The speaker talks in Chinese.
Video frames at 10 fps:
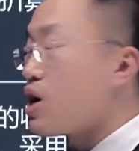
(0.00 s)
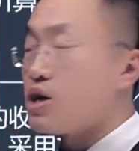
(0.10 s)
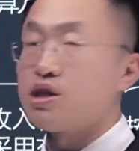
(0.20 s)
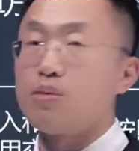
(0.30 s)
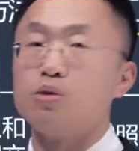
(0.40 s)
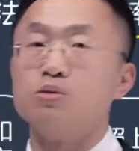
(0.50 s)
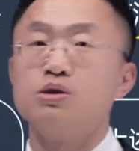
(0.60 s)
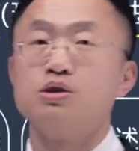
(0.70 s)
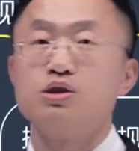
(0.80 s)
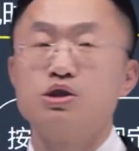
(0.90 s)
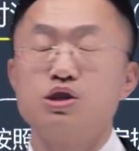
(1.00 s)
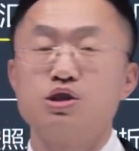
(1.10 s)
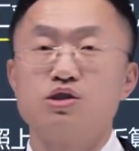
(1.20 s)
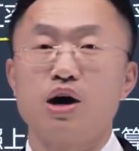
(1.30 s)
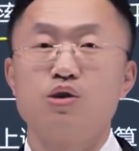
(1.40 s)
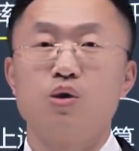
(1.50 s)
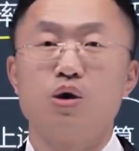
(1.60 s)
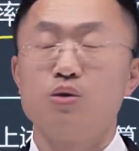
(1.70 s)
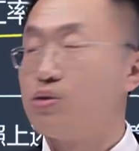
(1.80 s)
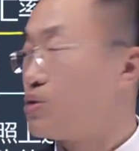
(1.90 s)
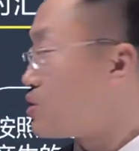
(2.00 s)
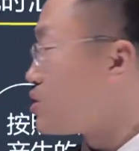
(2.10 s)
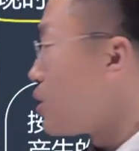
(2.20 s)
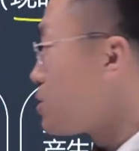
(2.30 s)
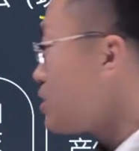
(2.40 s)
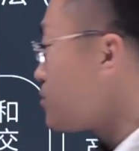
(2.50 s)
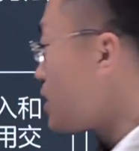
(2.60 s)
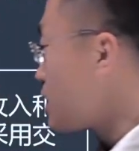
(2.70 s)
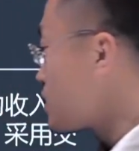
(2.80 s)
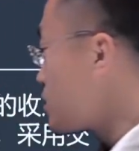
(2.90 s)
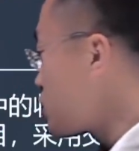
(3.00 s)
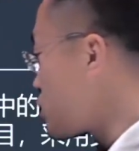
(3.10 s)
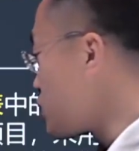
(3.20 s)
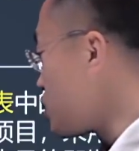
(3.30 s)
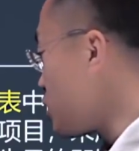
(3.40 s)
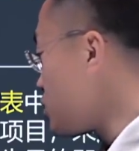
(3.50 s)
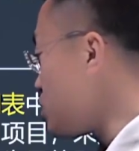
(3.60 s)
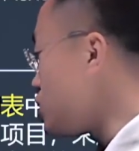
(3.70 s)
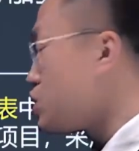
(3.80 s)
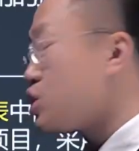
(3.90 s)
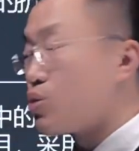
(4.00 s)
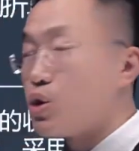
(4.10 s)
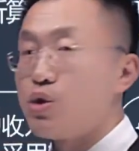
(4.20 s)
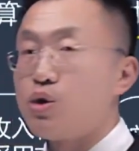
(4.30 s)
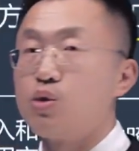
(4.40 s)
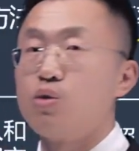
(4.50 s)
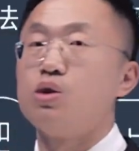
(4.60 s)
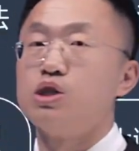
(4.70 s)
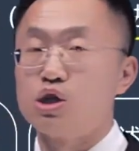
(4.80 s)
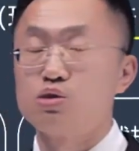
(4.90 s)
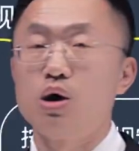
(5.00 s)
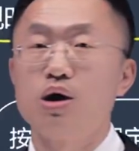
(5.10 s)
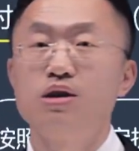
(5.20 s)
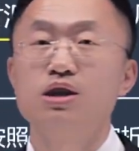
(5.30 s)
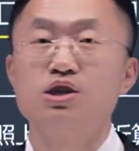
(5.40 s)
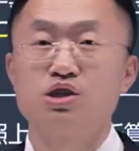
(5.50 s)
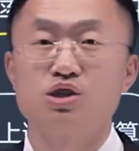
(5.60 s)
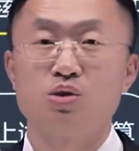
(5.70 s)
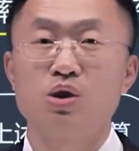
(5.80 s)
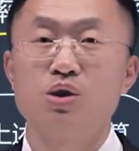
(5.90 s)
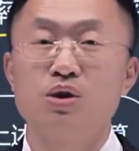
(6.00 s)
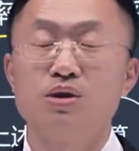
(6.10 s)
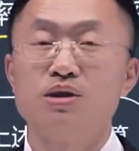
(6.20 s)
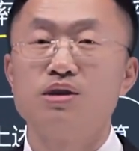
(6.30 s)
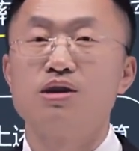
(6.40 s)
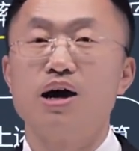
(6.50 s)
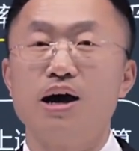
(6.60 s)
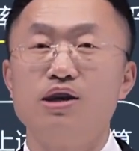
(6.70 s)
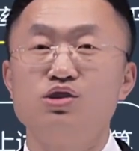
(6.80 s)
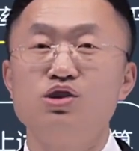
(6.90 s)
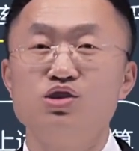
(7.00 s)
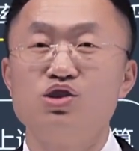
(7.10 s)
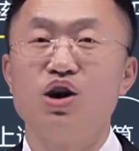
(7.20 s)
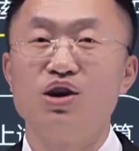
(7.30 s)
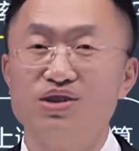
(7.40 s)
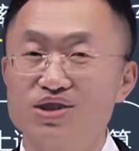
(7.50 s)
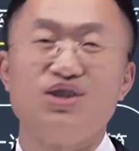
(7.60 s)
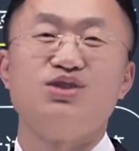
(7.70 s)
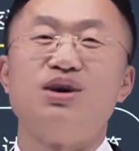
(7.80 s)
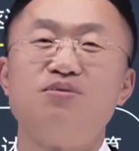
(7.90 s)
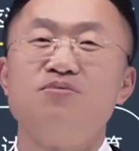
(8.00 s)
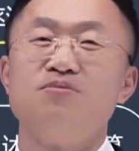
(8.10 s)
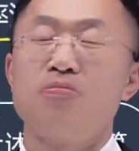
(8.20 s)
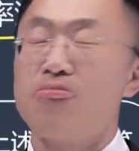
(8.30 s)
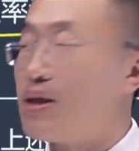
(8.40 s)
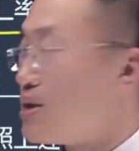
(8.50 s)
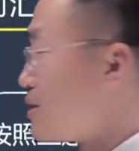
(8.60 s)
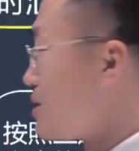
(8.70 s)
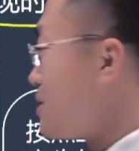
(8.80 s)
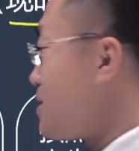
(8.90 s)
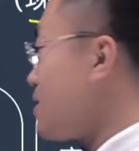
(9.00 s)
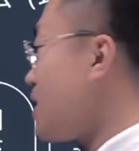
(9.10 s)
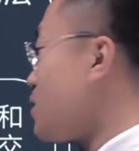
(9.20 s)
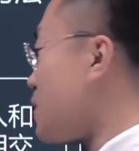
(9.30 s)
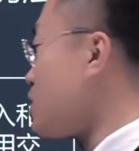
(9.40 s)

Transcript: 他项目是采用交易发生时的即期汇率，或者说历史汇率来进行折算。那有